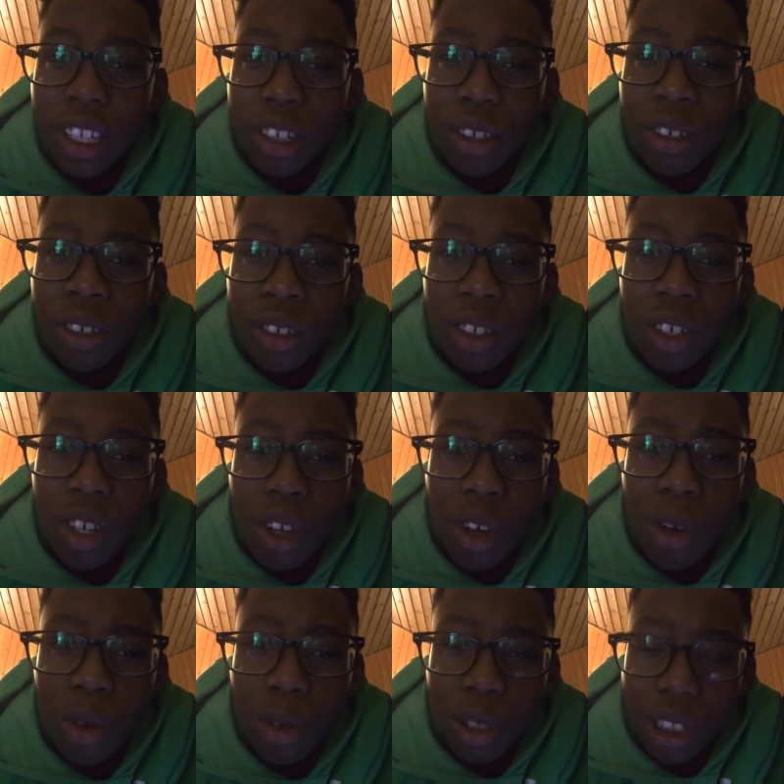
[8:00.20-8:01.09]
vidéo
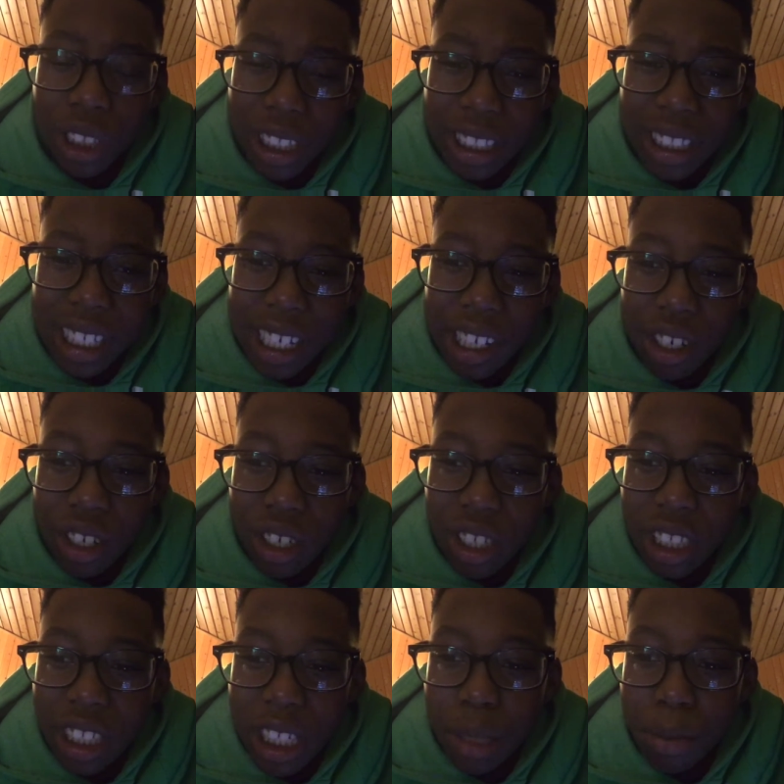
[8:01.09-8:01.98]
où je
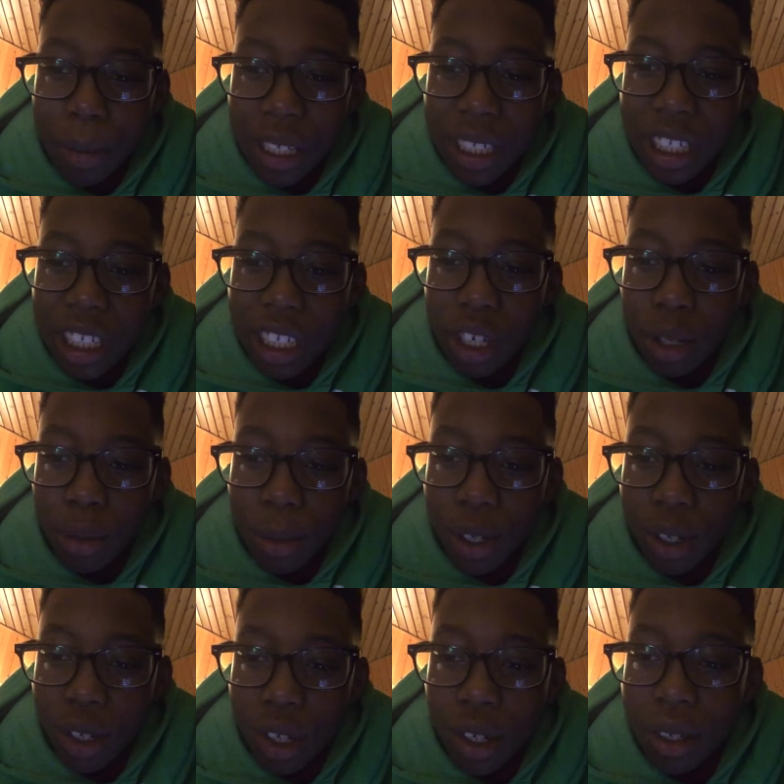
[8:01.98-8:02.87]
disais ce qui se passait
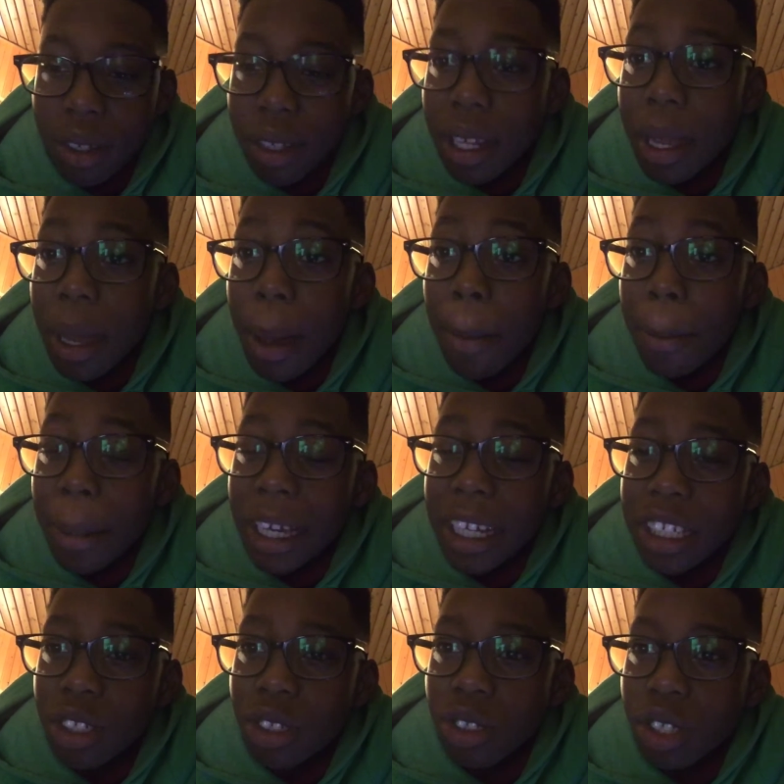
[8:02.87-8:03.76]
comme
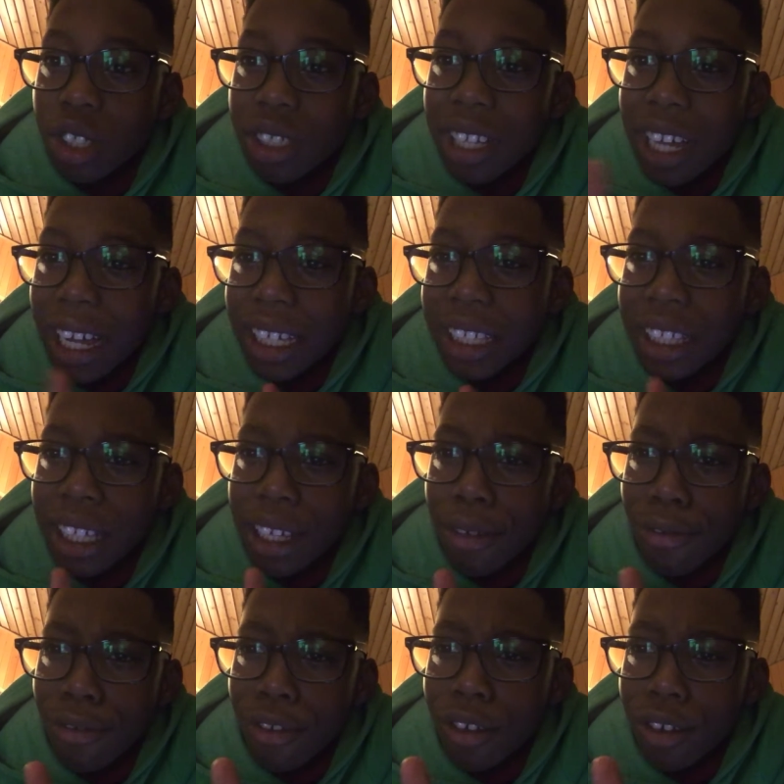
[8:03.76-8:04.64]
mes réseaux
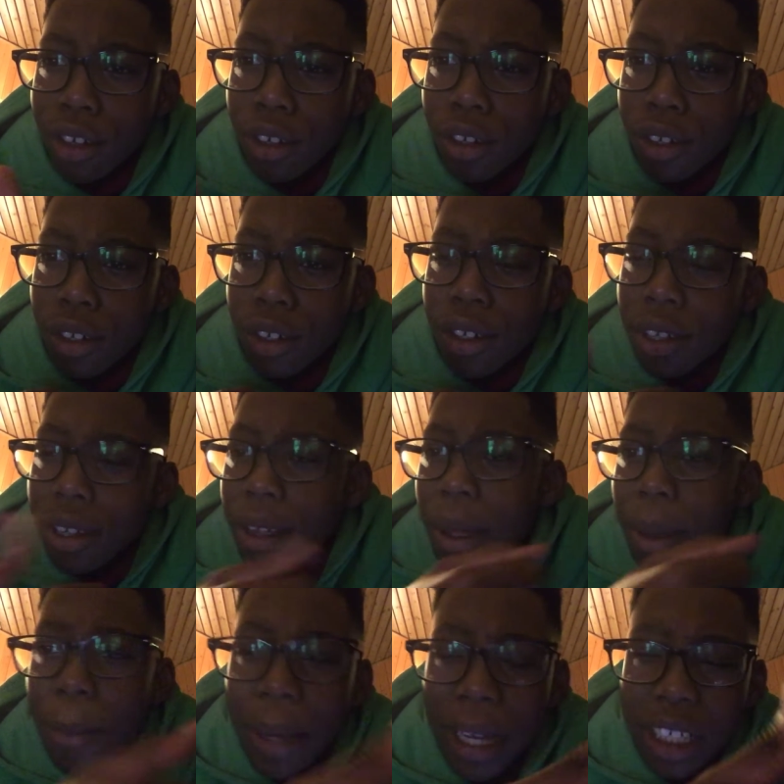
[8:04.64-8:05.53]
actifs.
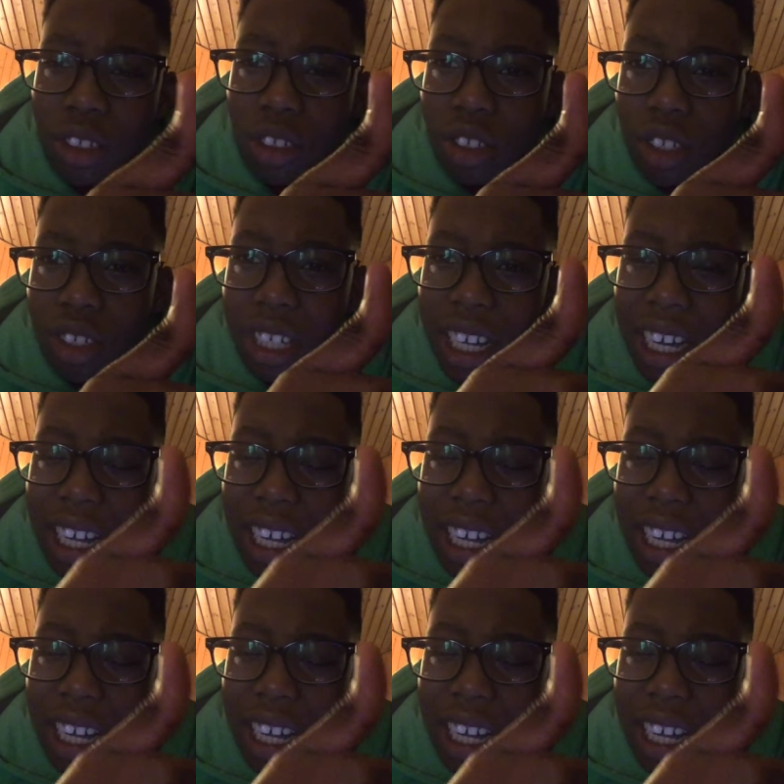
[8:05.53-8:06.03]
Réseau réseaux